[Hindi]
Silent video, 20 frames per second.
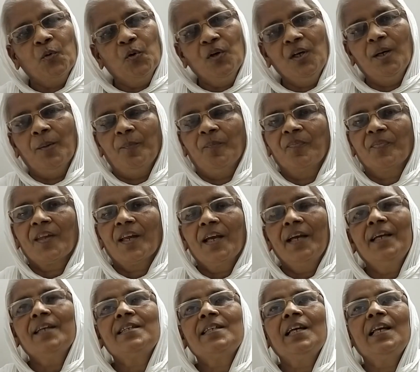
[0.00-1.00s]
पूनम
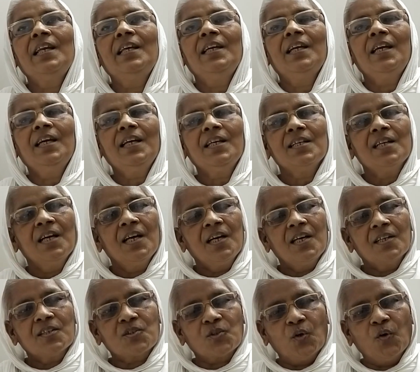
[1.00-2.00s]
इसीलिए
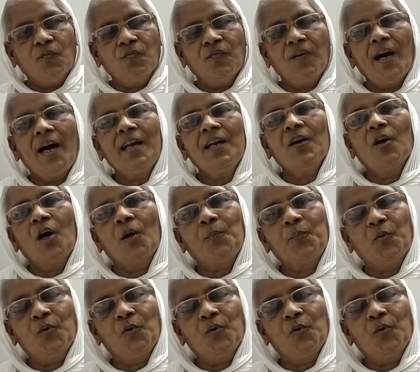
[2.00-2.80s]
सोमवार और